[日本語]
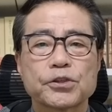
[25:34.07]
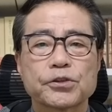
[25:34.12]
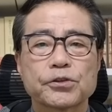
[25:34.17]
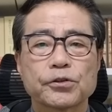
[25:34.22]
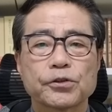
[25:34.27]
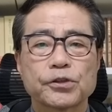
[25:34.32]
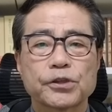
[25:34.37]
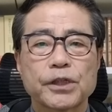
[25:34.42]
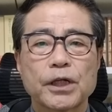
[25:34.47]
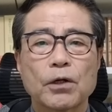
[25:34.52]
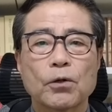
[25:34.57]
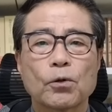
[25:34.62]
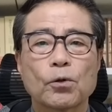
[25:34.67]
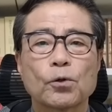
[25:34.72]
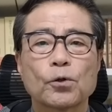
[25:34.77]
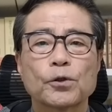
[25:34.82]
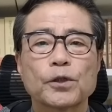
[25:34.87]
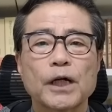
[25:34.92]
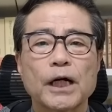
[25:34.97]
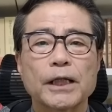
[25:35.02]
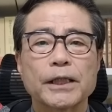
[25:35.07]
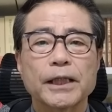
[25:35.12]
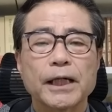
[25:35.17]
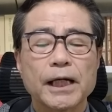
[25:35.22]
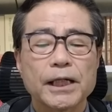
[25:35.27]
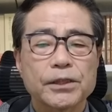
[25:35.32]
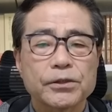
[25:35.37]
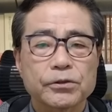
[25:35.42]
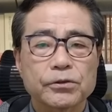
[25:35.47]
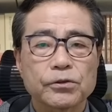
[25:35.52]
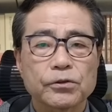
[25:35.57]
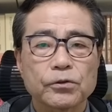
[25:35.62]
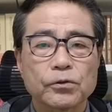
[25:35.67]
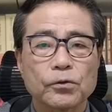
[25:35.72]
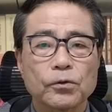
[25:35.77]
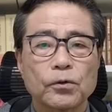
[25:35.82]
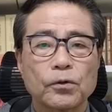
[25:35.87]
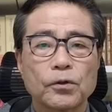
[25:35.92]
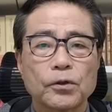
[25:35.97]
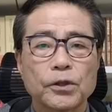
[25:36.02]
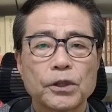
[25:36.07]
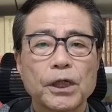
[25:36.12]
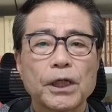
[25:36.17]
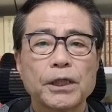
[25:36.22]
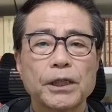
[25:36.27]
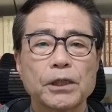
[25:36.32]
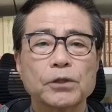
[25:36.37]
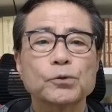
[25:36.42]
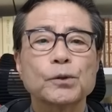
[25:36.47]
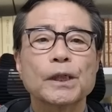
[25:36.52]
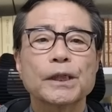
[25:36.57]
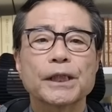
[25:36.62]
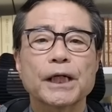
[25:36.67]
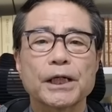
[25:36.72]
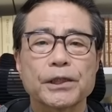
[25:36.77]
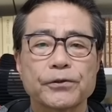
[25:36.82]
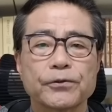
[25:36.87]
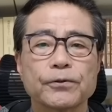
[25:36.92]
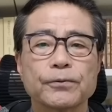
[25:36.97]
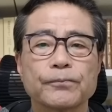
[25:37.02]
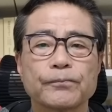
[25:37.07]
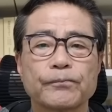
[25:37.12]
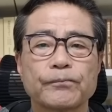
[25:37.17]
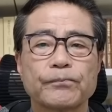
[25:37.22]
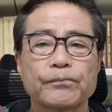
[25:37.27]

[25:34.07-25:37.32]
実として保護に値すると言えなくはないと。